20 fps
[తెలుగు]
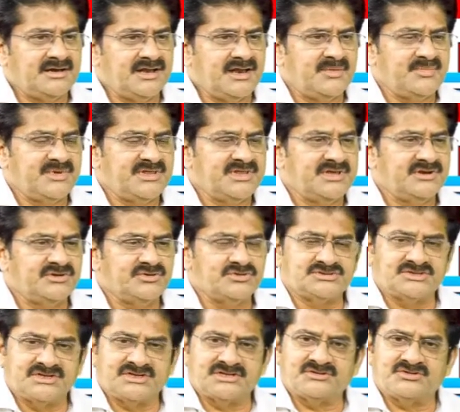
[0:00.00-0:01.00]
నెల పదిహేను
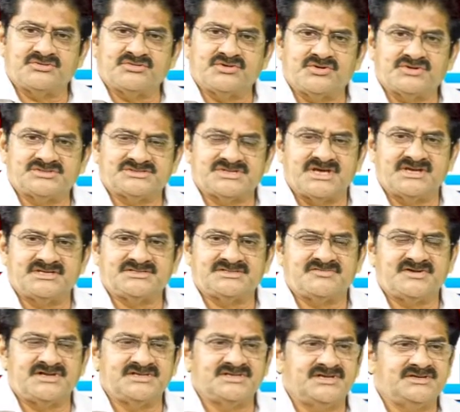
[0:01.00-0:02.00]
రోజుల క్రితం కూడా ఒకసారి
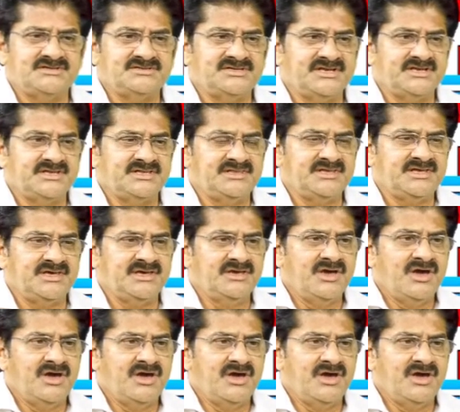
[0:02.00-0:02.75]
సవాల్ చేయడం జరిగింది